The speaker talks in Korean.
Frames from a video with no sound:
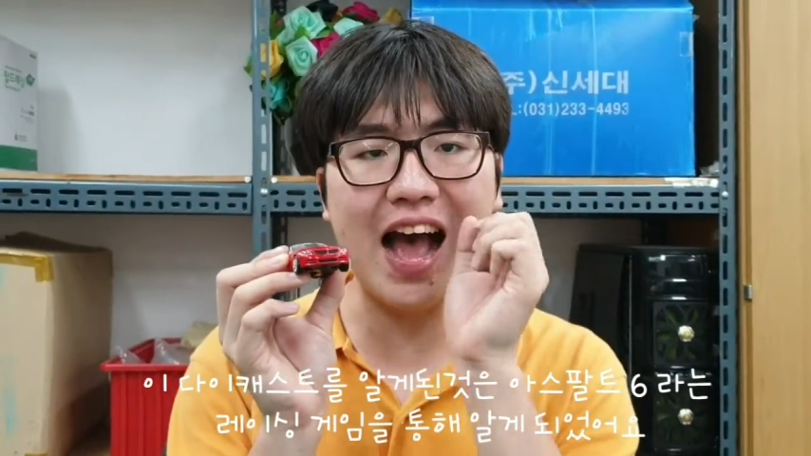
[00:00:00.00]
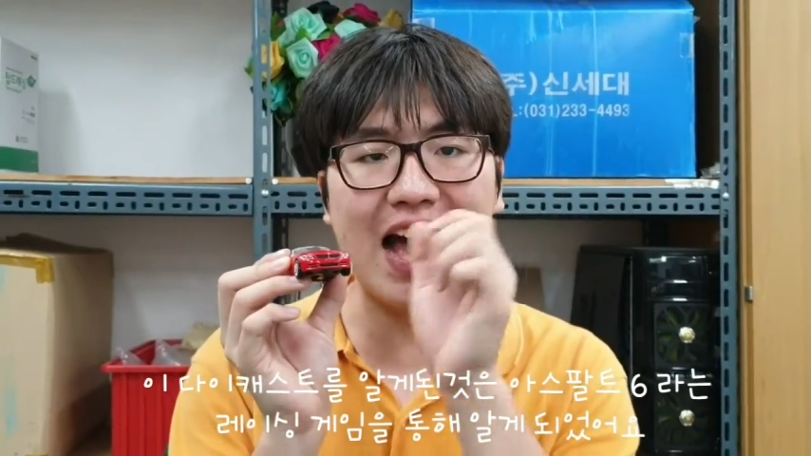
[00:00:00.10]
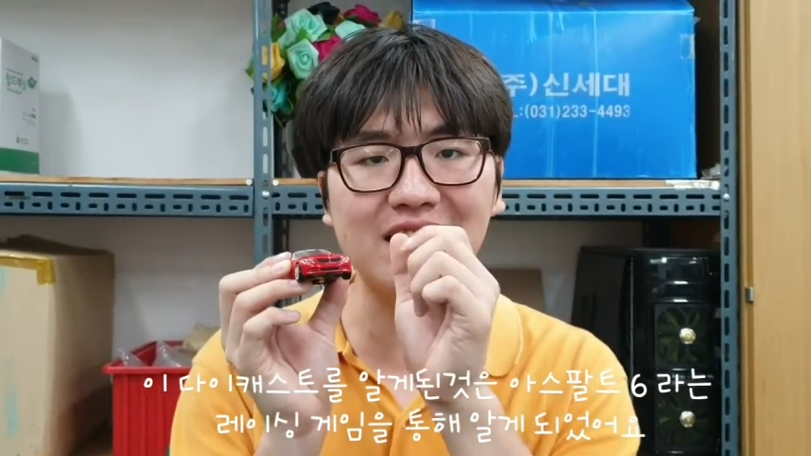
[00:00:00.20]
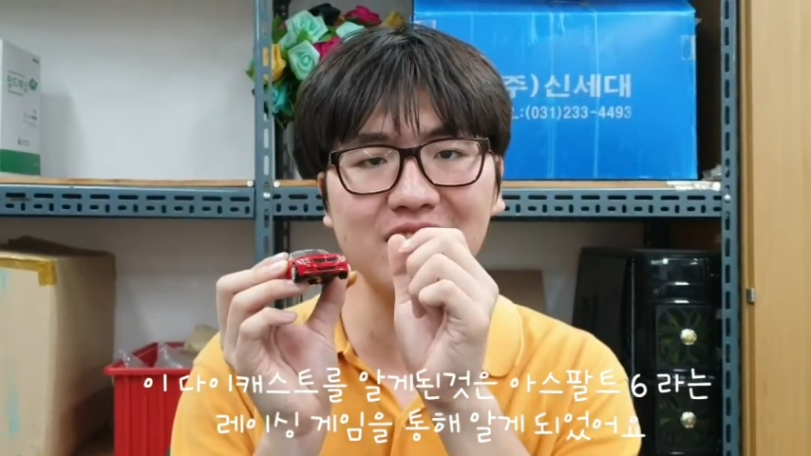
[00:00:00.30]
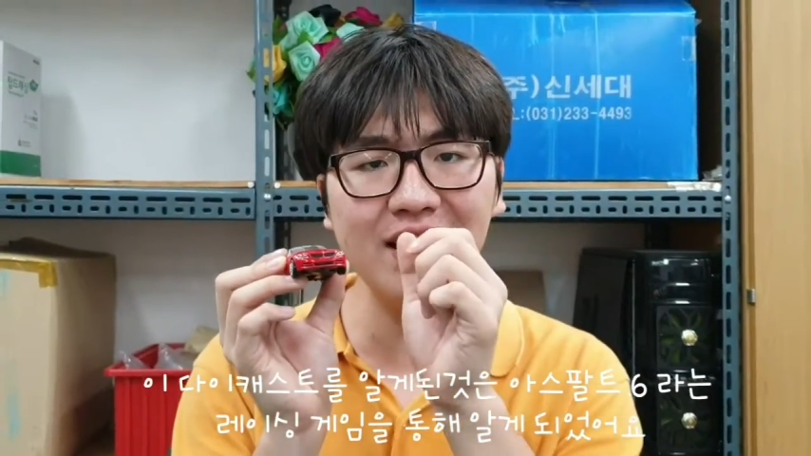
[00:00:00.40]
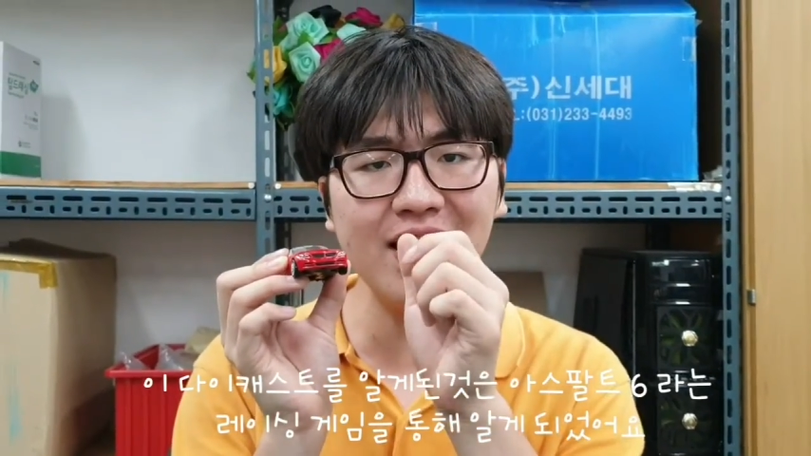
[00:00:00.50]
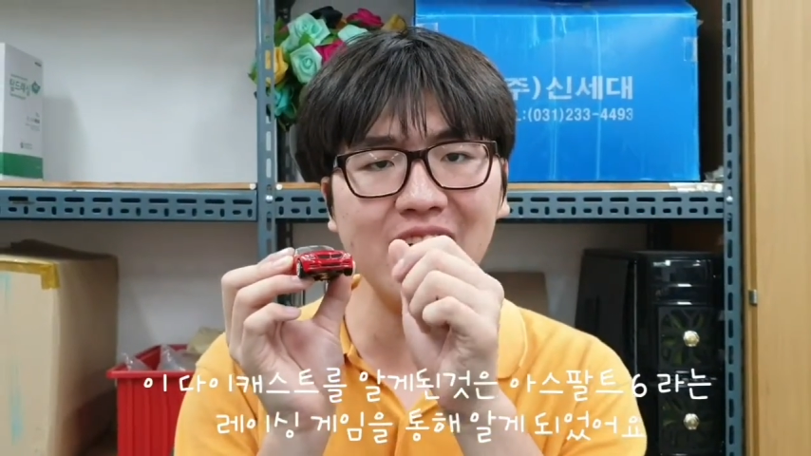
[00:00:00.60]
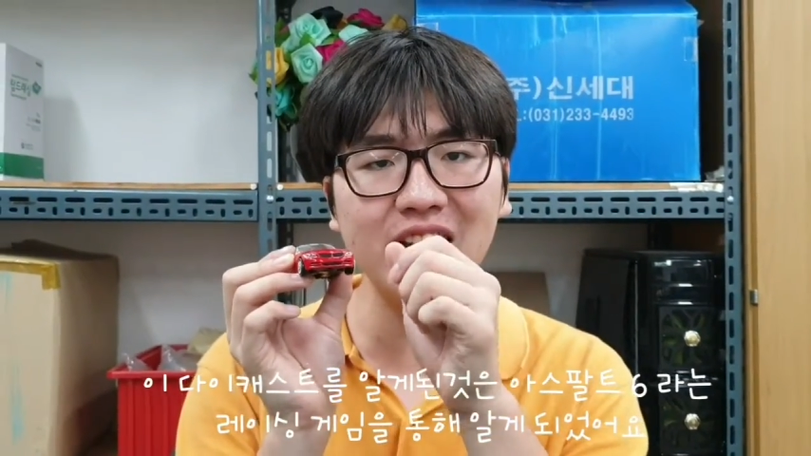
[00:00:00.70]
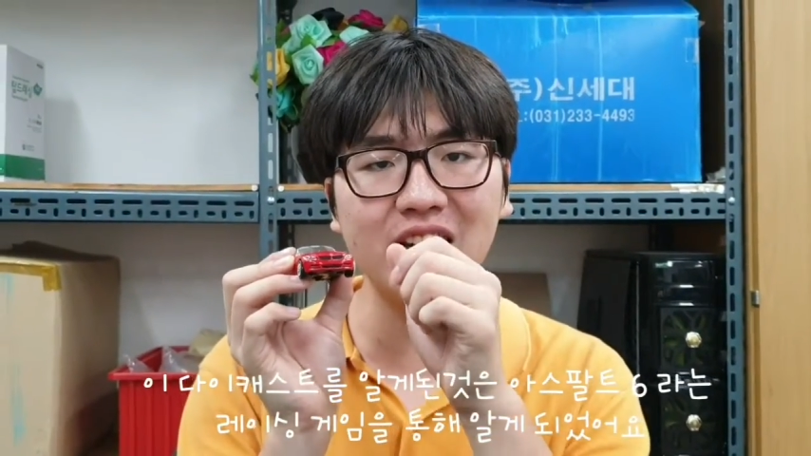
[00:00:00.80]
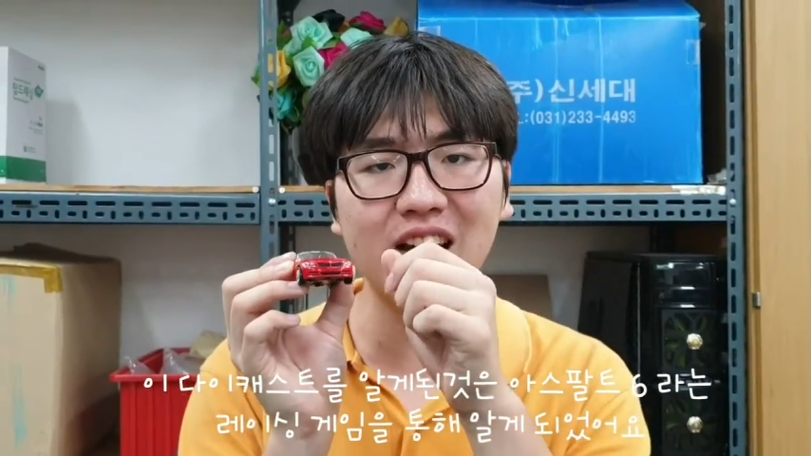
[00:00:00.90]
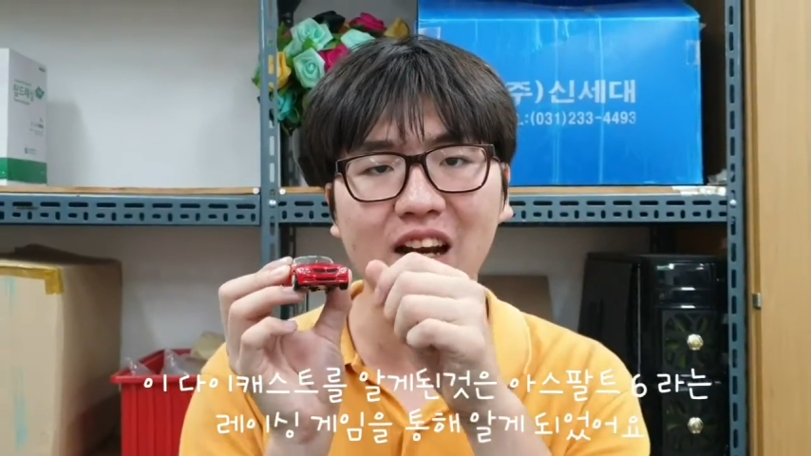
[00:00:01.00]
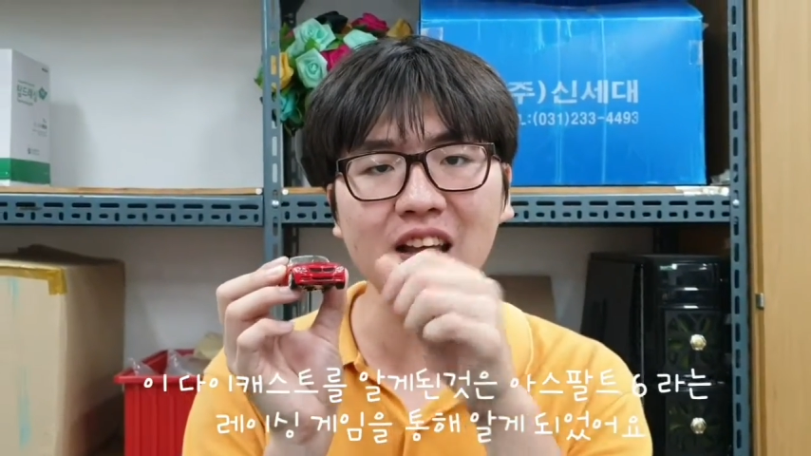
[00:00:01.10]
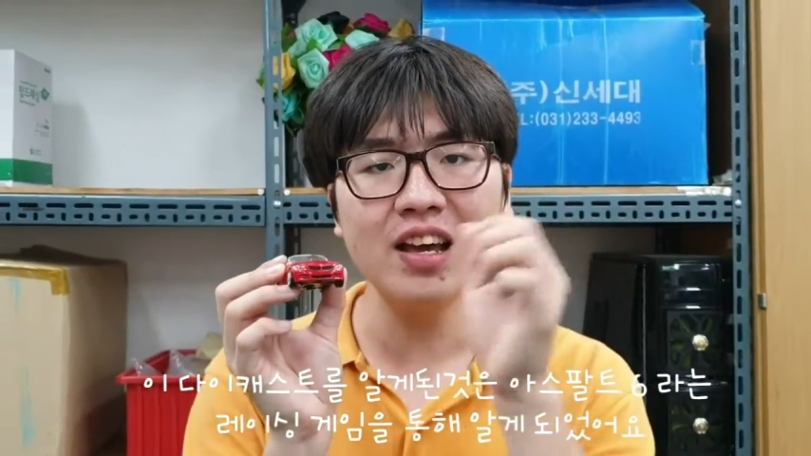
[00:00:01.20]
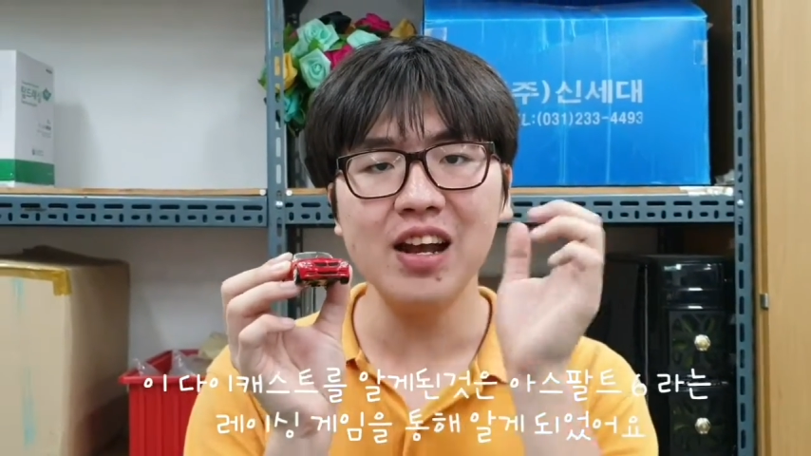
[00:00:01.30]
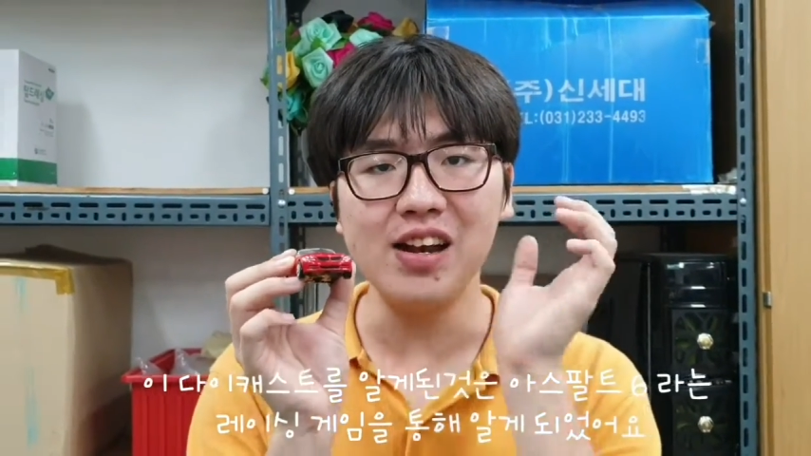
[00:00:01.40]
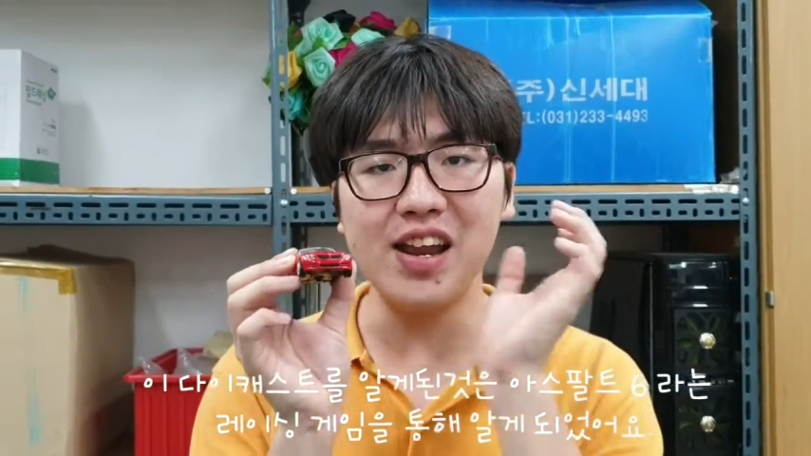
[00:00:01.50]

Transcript: 아드레날린이라는